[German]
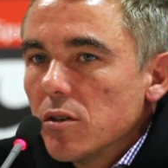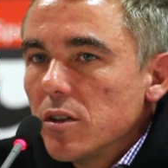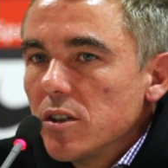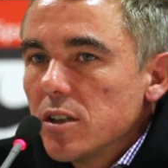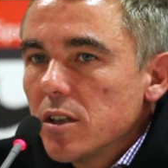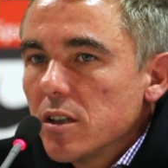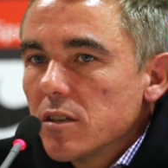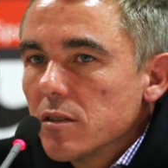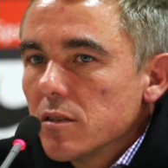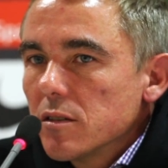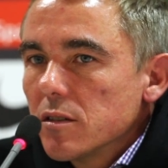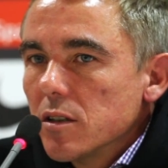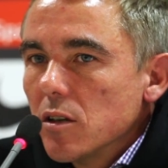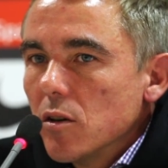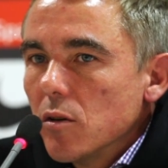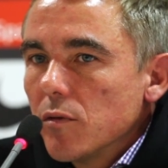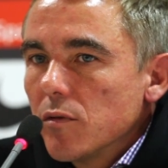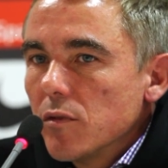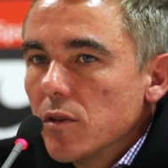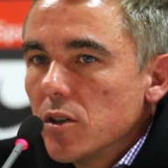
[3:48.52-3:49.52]
auch nicht, dass es in
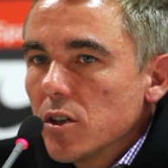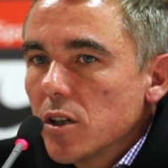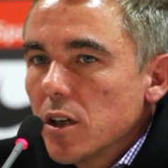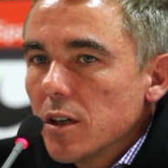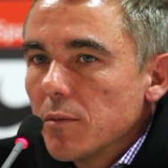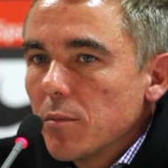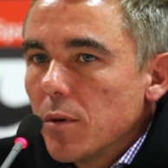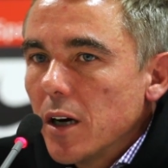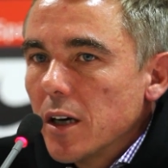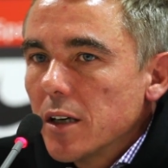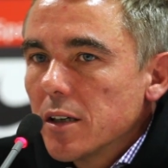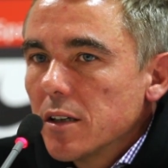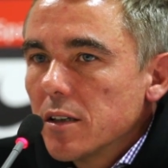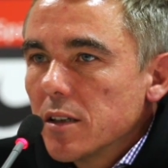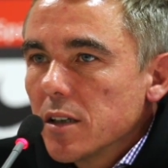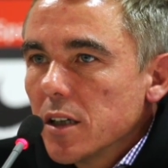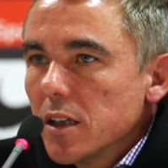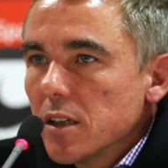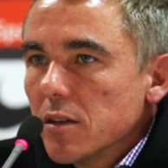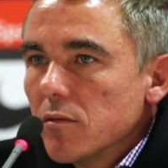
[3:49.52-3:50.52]
der Öffentlichkeit
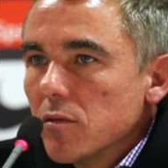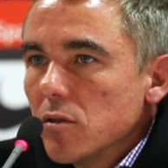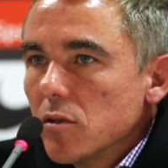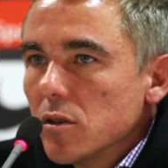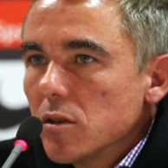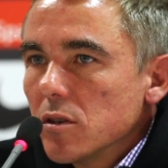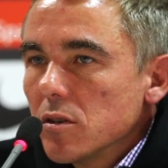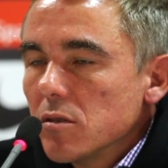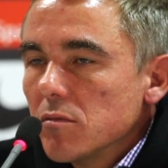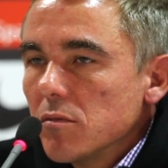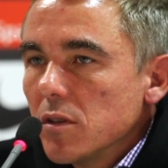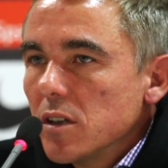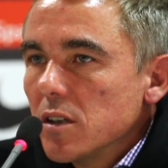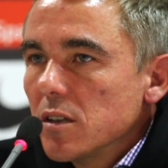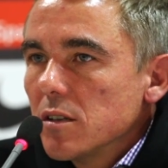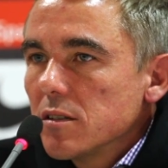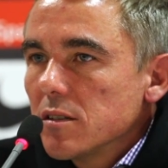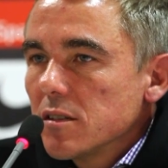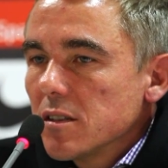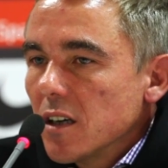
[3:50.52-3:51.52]
breitgetreten wird,
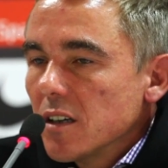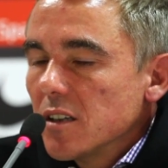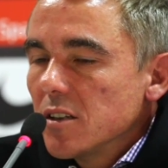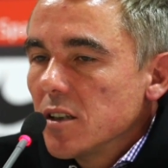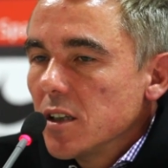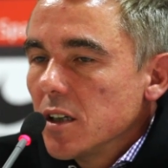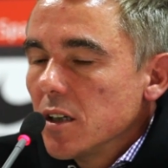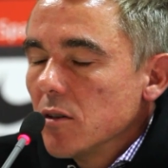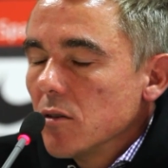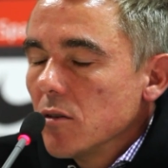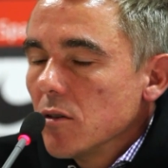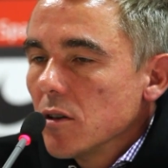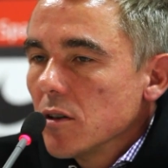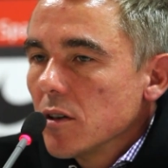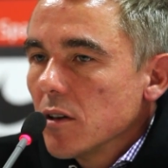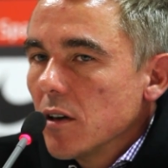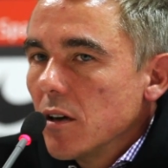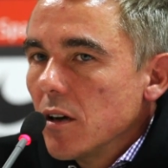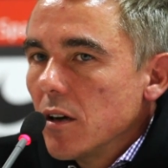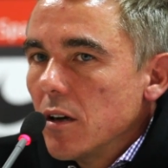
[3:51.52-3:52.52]
weil es da nicht
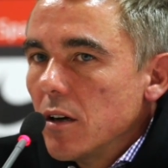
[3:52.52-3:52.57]
hingehört.